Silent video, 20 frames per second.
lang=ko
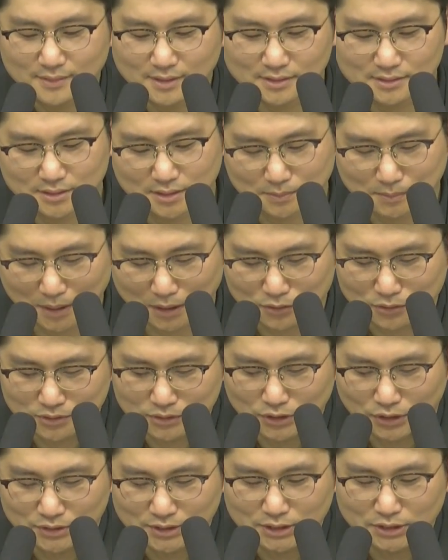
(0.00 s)
자, 바울은
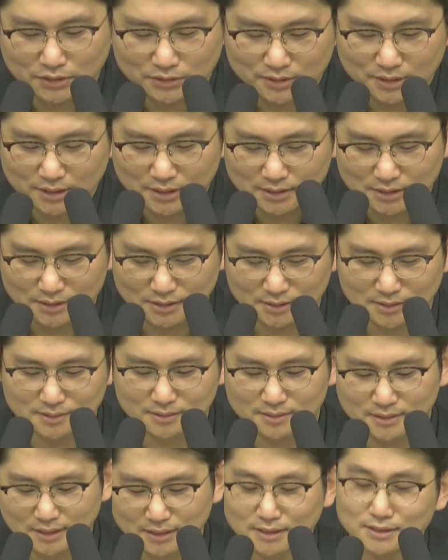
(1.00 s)
전지전능한
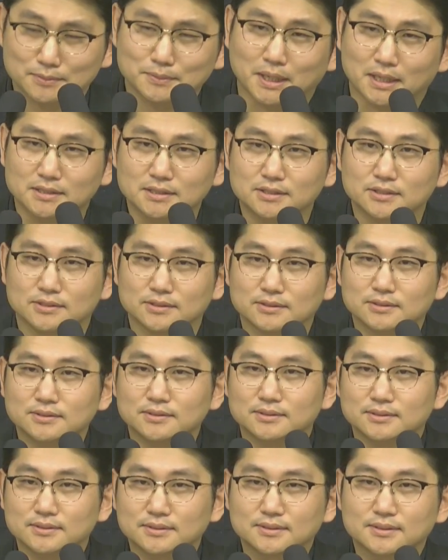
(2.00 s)
하나님이 아니에요.
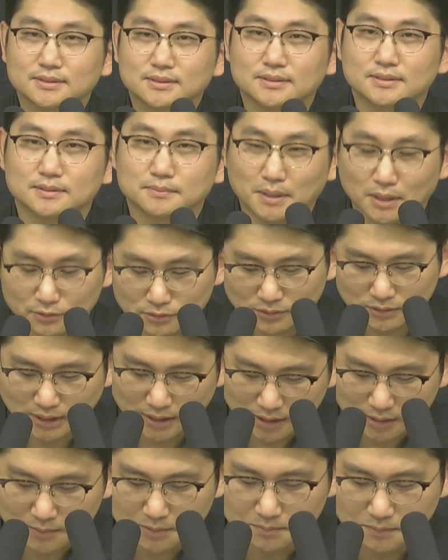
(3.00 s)
바울도
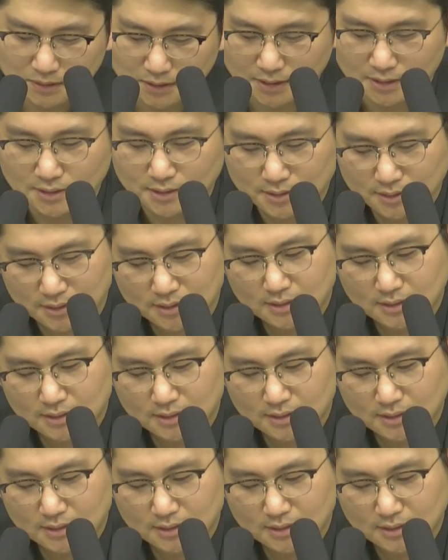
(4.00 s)
사람입니다.